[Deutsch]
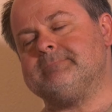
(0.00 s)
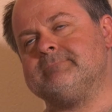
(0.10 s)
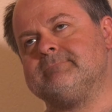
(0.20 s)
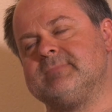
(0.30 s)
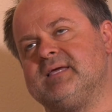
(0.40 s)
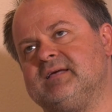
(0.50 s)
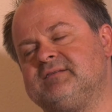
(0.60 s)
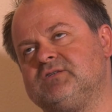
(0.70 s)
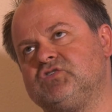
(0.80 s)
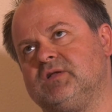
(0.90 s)
Mm,
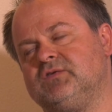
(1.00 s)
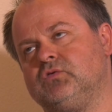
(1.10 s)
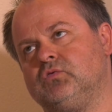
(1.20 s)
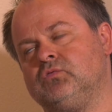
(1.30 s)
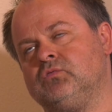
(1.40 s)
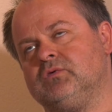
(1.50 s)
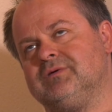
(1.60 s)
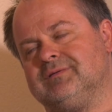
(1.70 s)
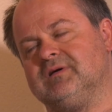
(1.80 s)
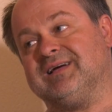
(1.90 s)
erste Station,
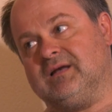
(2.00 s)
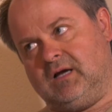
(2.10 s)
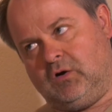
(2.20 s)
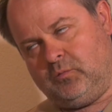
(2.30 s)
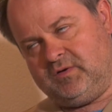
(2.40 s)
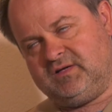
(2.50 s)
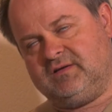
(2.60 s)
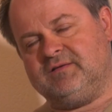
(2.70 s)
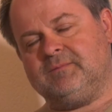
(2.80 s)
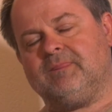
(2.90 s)
glaube
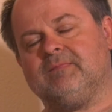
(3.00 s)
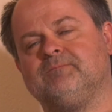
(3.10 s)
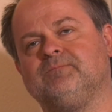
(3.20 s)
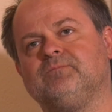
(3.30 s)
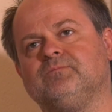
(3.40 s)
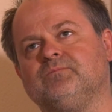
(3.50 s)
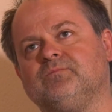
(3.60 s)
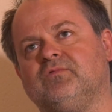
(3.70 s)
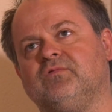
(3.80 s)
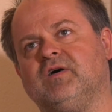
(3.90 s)
ich, mm,
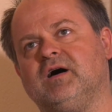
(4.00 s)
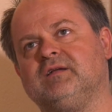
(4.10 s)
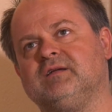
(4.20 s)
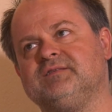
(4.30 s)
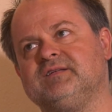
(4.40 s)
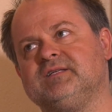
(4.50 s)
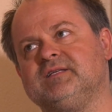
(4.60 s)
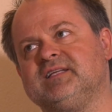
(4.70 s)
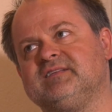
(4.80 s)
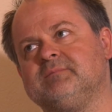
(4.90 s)
war, dass ich
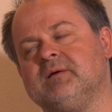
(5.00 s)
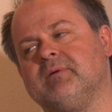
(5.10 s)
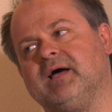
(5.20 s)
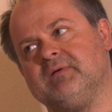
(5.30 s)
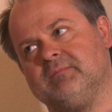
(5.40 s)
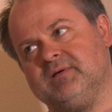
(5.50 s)
nichts mehr bei mir